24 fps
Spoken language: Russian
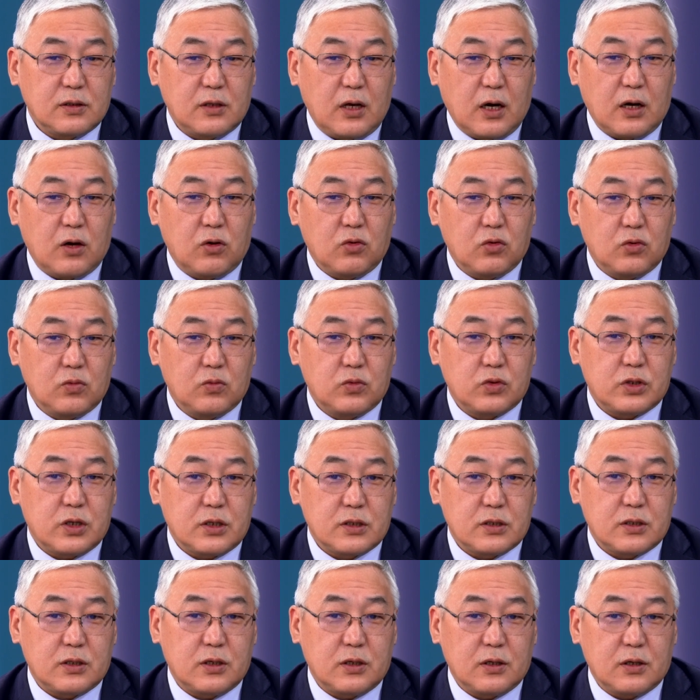на каком
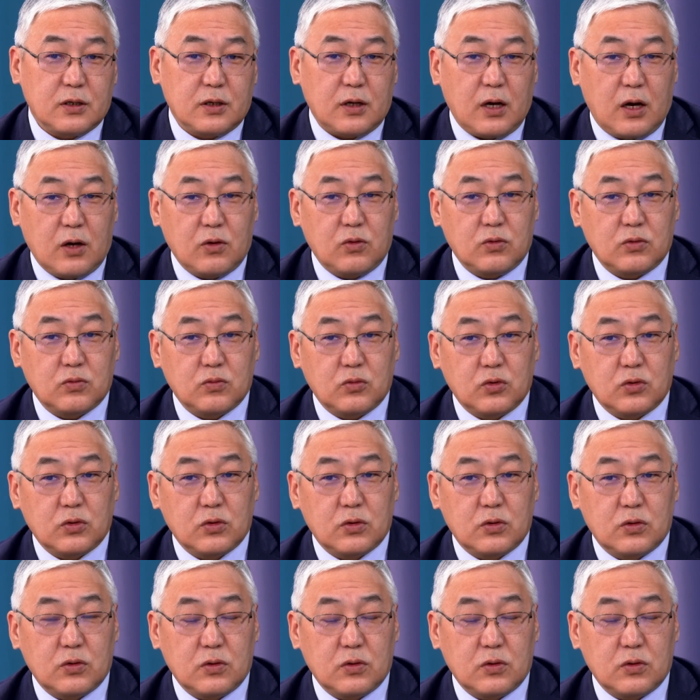участке, как он будет